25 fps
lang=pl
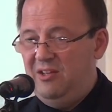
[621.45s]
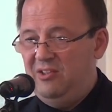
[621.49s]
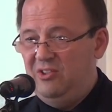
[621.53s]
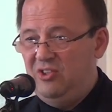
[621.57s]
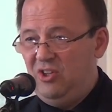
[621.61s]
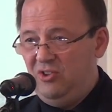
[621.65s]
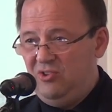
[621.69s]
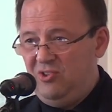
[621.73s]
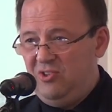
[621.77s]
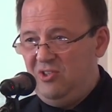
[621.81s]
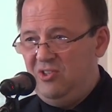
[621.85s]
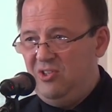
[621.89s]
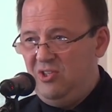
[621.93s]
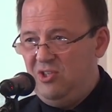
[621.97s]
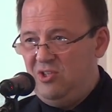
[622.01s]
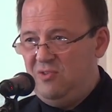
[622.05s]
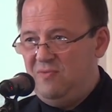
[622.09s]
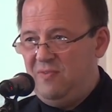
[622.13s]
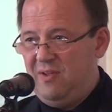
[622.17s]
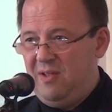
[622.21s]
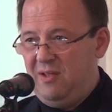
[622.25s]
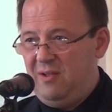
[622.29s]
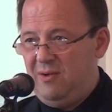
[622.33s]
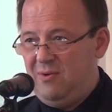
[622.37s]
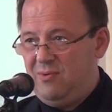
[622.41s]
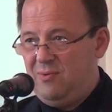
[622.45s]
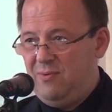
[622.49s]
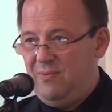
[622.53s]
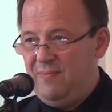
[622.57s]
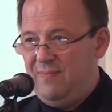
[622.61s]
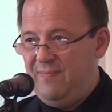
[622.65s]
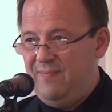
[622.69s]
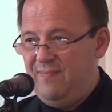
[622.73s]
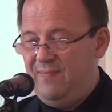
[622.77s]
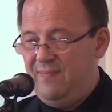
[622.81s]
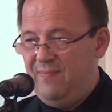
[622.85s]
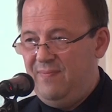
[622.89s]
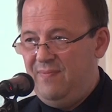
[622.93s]
Dotknij dźwięku.
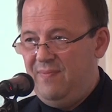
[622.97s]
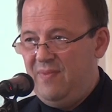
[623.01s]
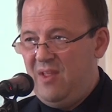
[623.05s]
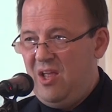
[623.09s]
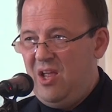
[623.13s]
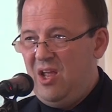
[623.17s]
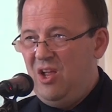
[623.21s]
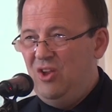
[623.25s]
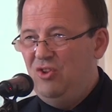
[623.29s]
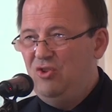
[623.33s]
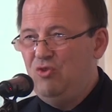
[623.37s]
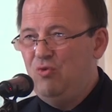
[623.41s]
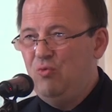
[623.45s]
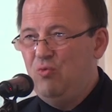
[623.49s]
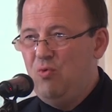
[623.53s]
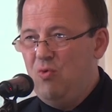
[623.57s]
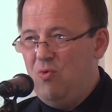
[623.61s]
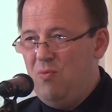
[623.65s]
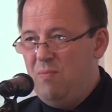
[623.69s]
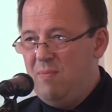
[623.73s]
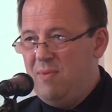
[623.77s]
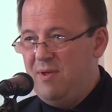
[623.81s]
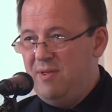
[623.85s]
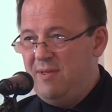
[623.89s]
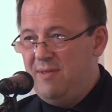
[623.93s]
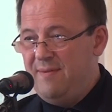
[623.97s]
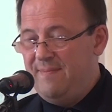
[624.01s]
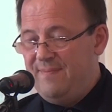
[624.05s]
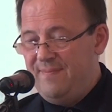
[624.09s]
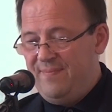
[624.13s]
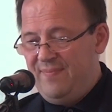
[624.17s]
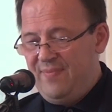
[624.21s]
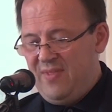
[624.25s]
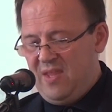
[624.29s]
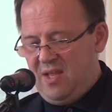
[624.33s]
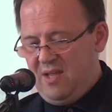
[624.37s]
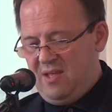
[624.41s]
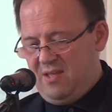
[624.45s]
Tłumy
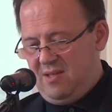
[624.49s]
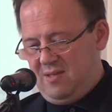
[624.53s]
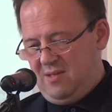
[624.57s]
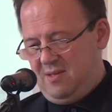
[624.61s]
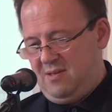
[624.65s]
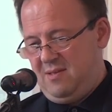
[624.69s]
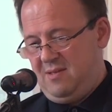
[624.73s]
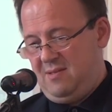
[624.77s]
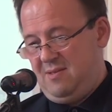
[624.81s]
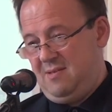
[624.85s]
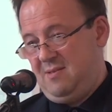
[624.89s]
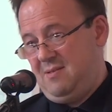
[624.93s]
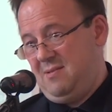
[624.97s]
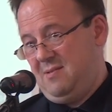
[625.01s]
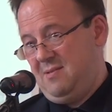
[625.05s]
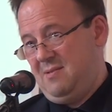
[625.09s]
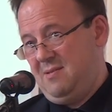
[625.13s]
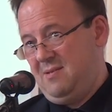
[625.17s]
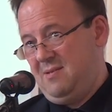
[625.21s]
e,